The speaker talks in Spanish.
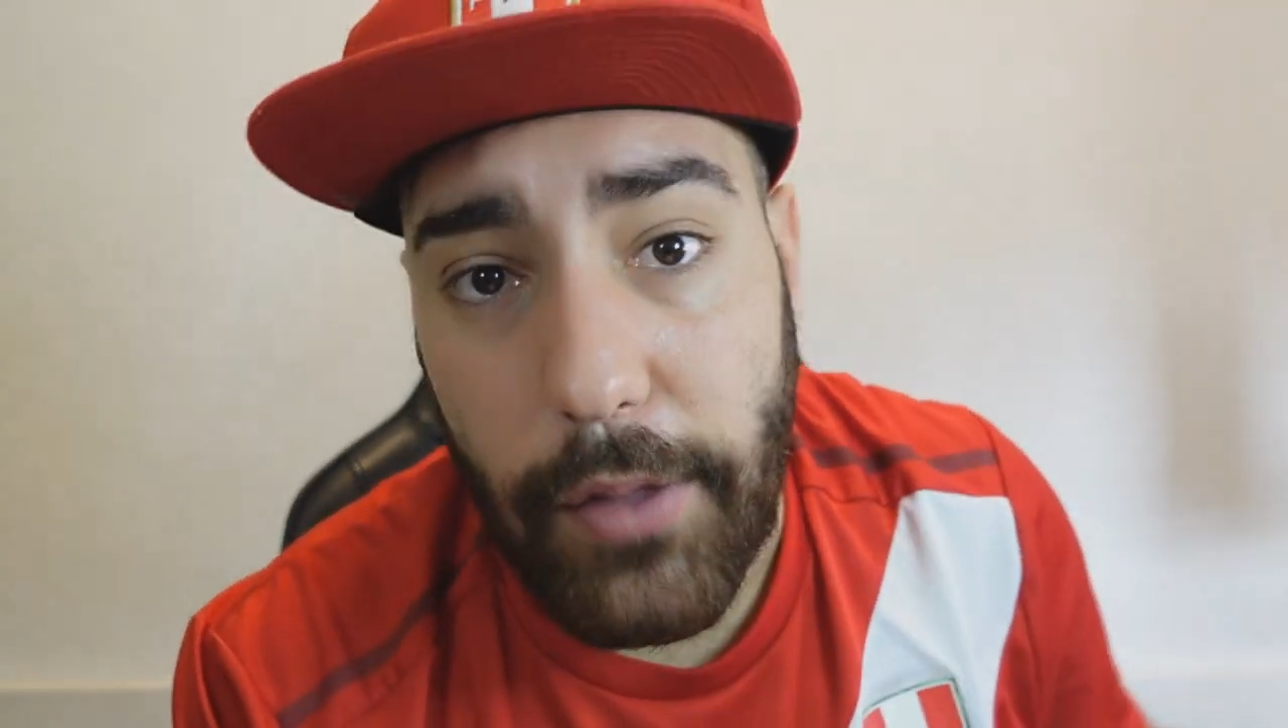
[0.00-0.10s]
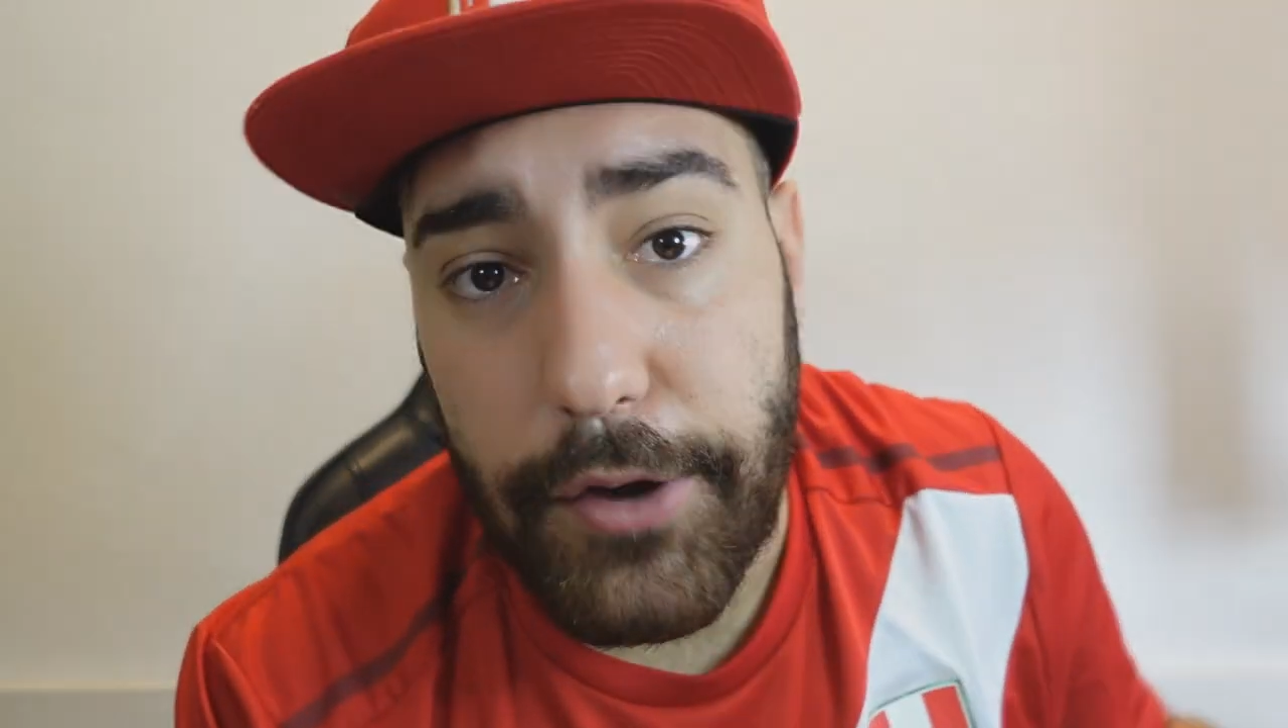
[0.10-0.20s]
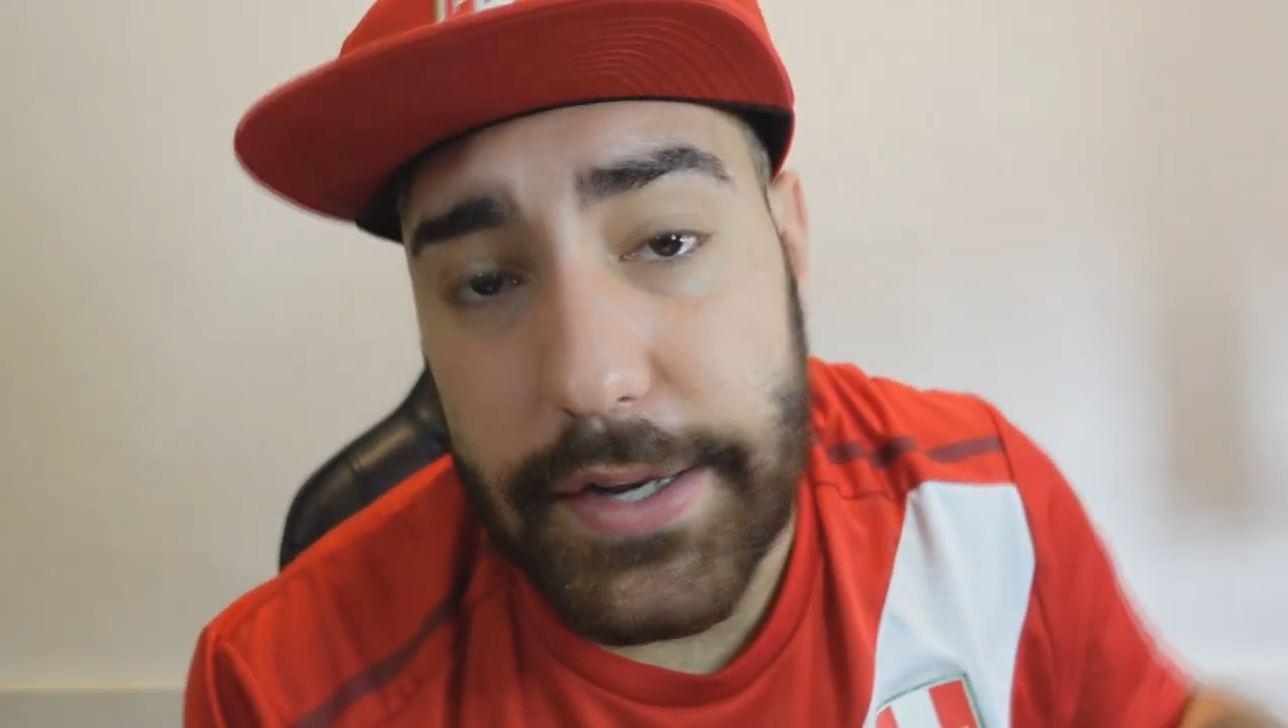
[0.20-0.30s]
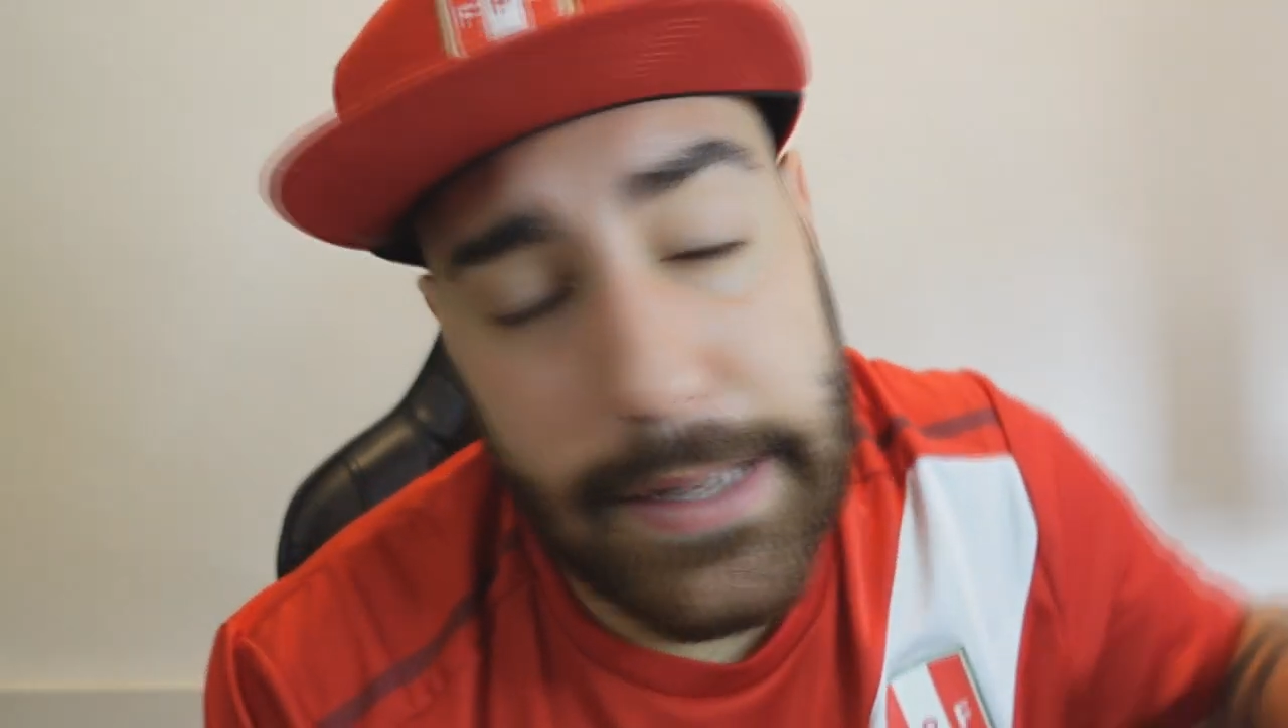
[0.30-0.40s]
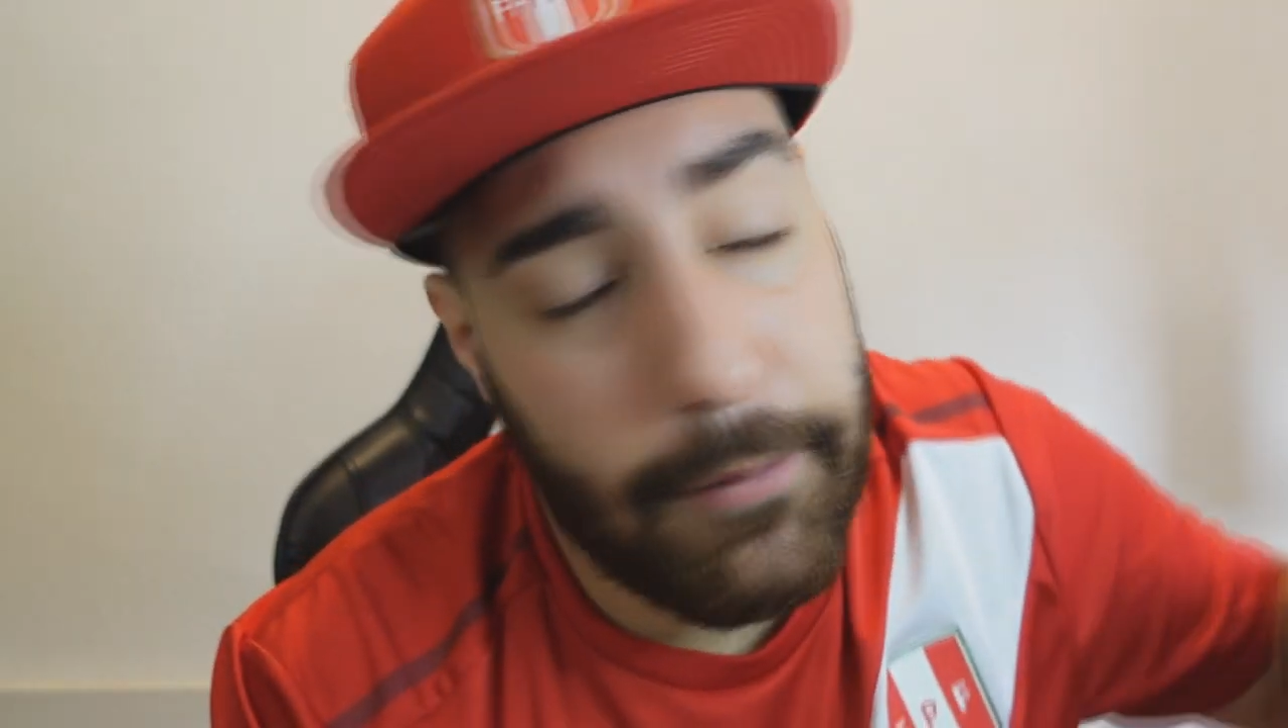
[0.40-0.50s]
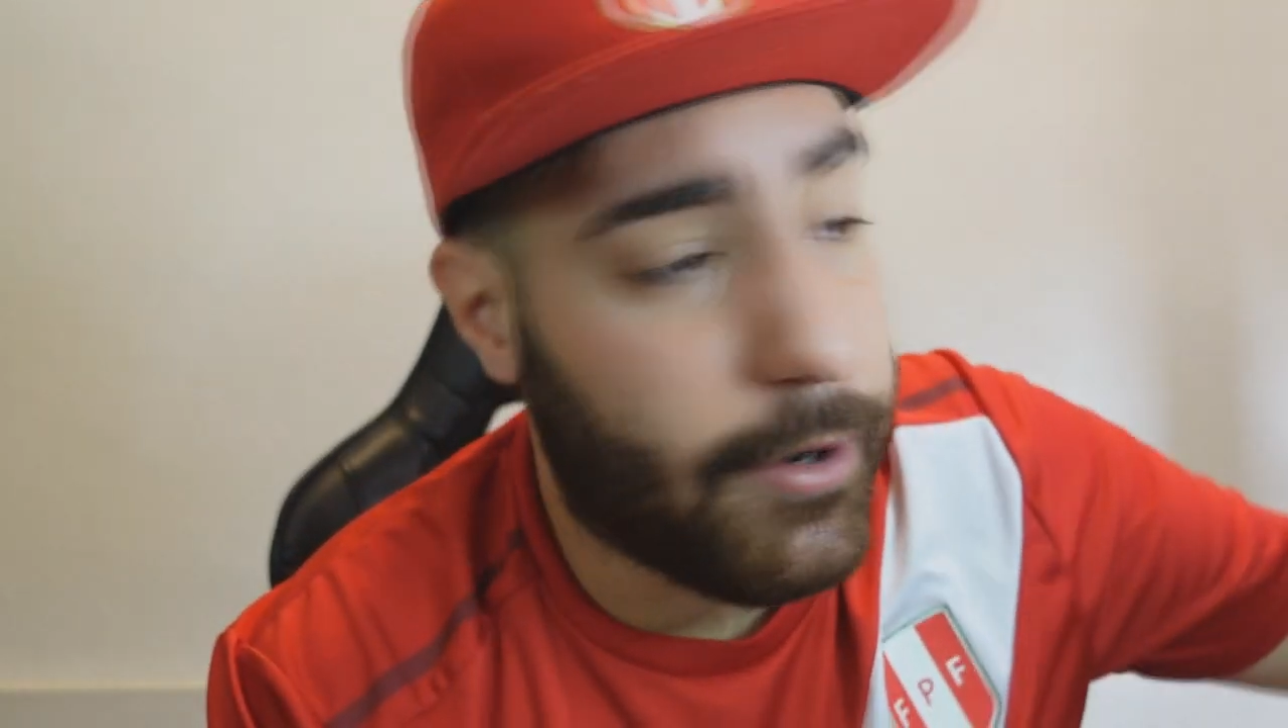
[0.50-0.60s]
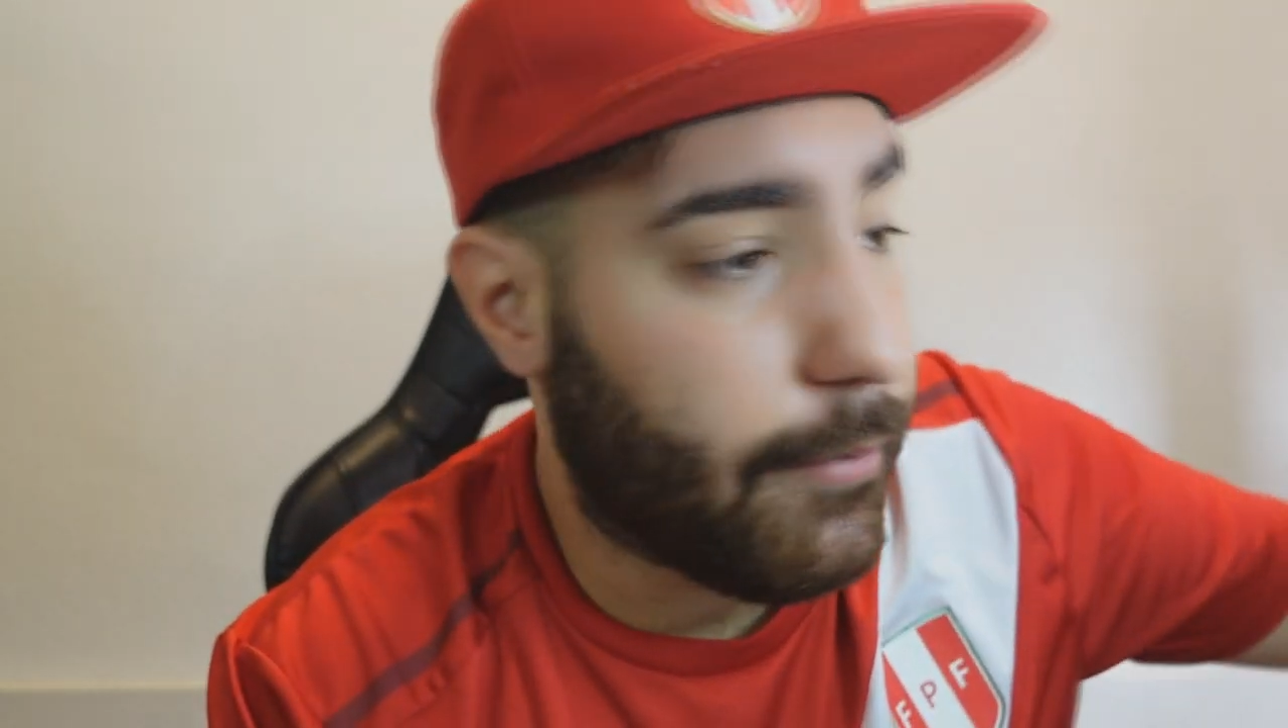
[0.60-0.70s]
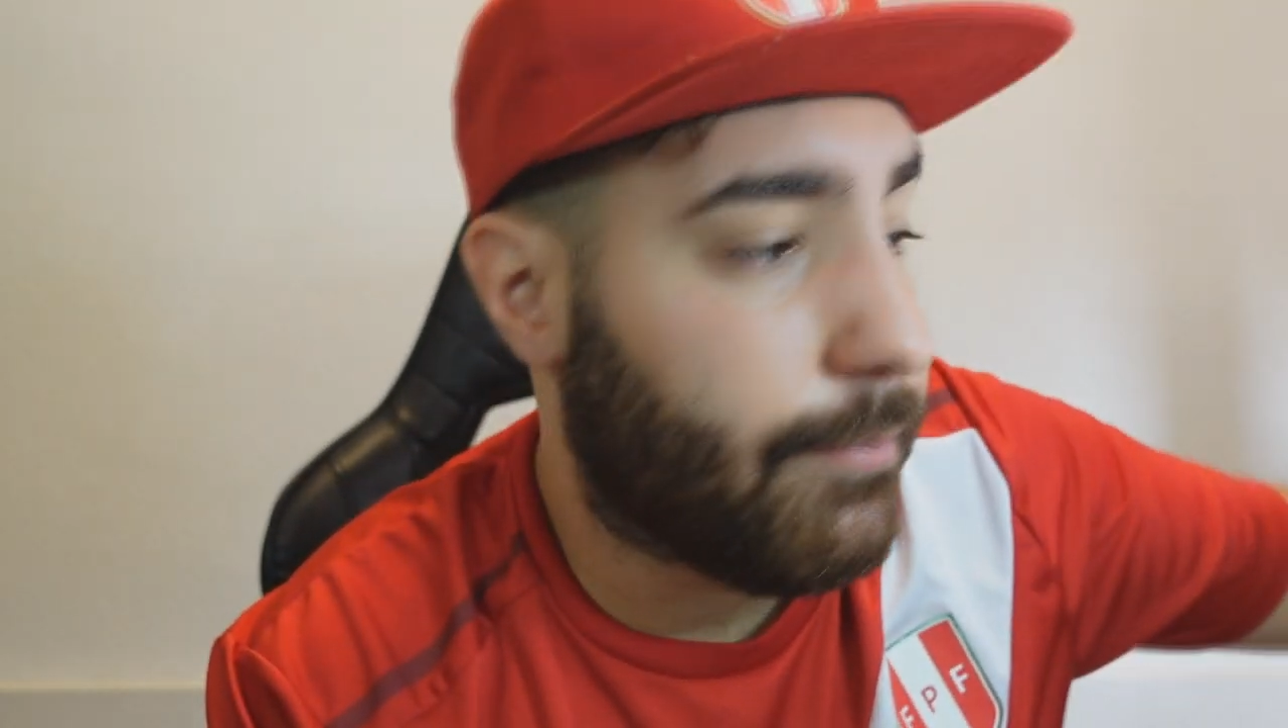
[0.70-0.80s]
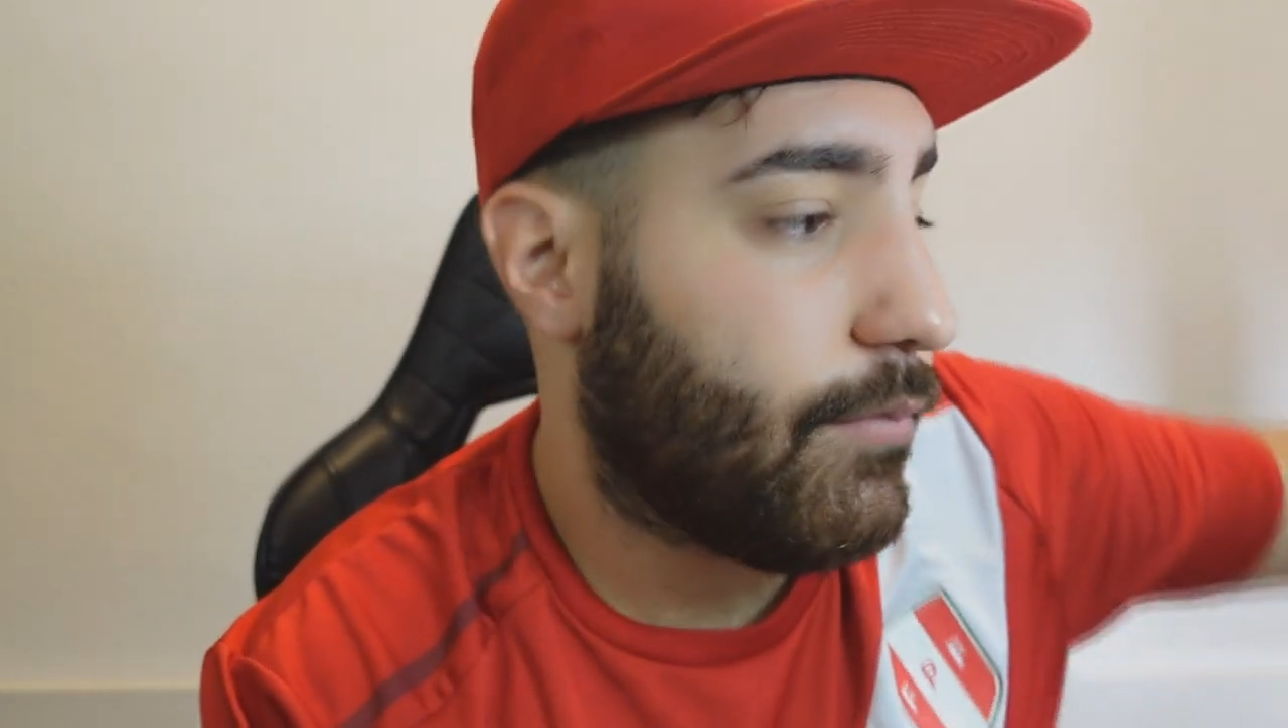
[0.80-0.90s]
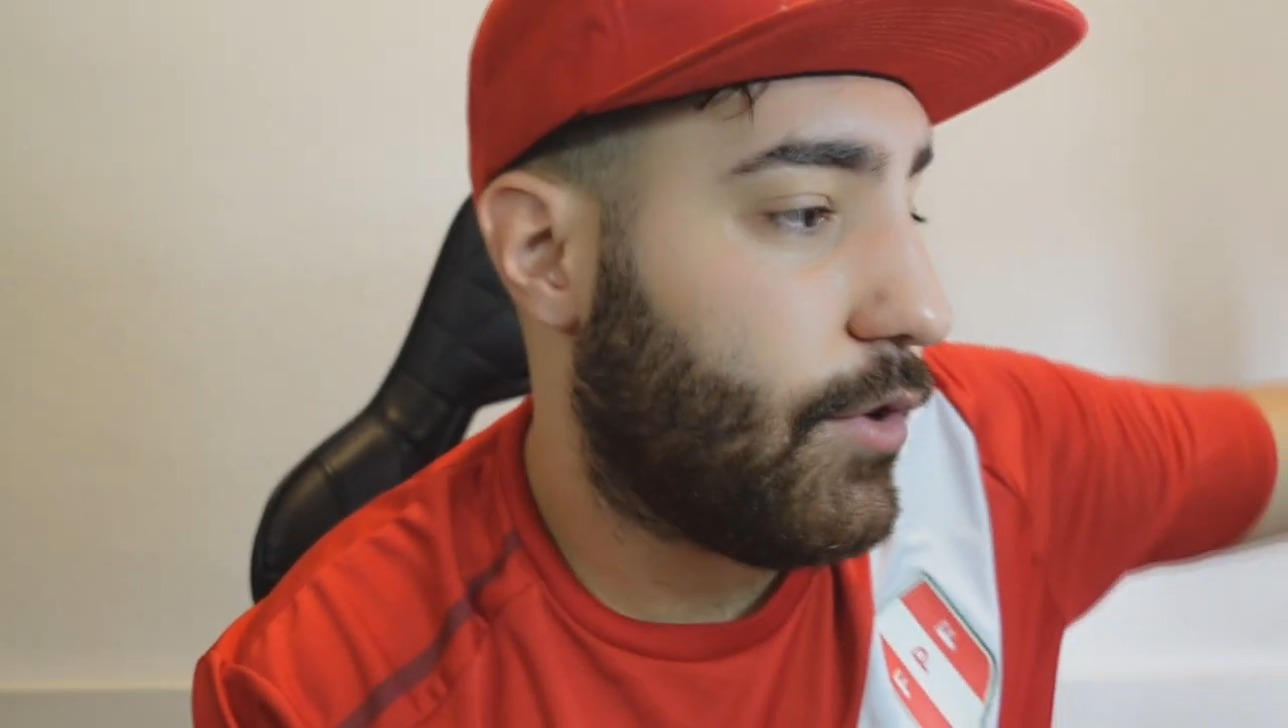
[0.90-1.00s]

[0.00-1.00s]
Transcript: jugadores que, bueno,